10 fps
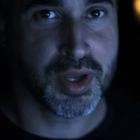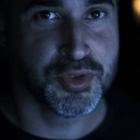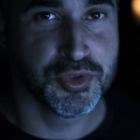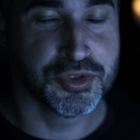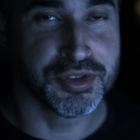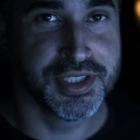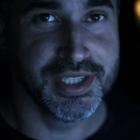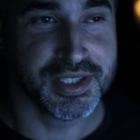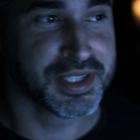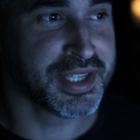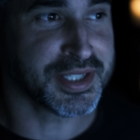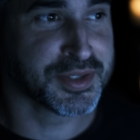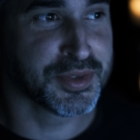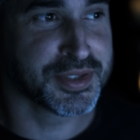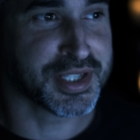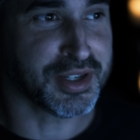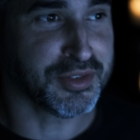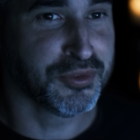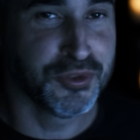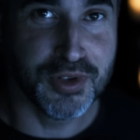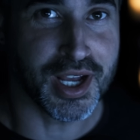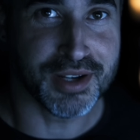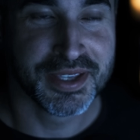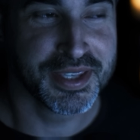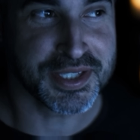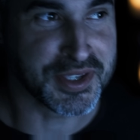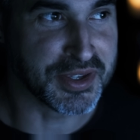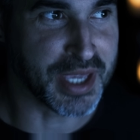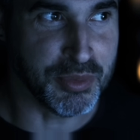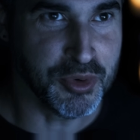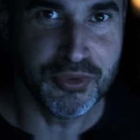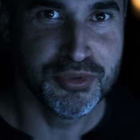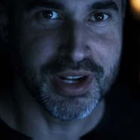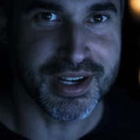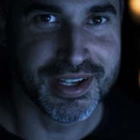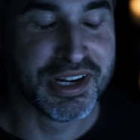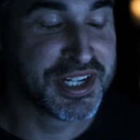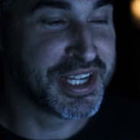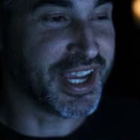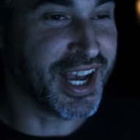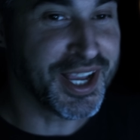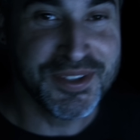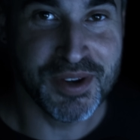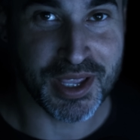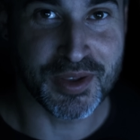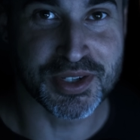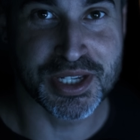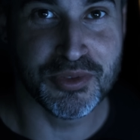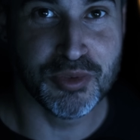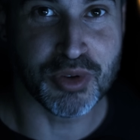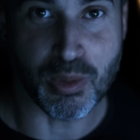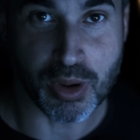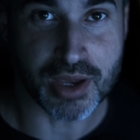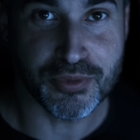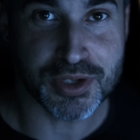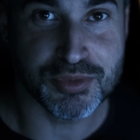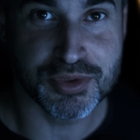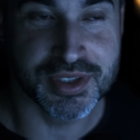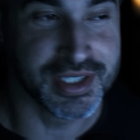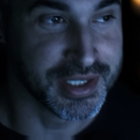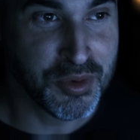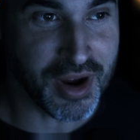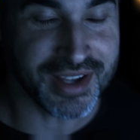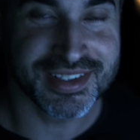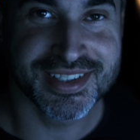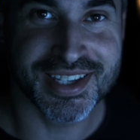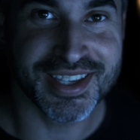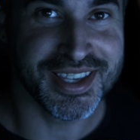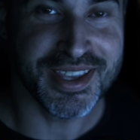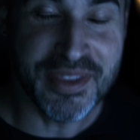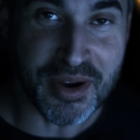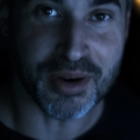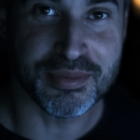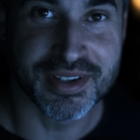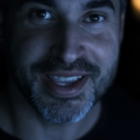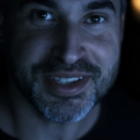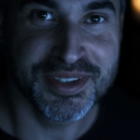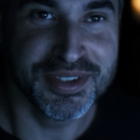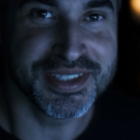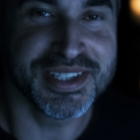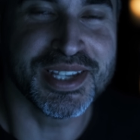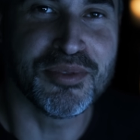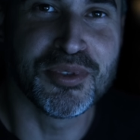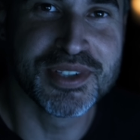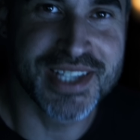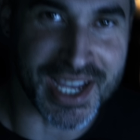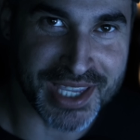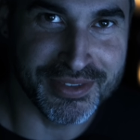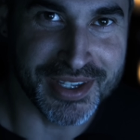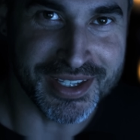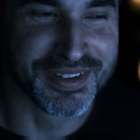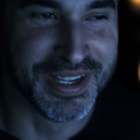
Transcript: tu te dis, qu'est-ce que ça fout là Qu'est-ce qu'un camion fout là J'ai adoré quand j'ai vu pour la première fois, je me suis dit, what, c'est énorme Est-ce que si ça vous arrivait,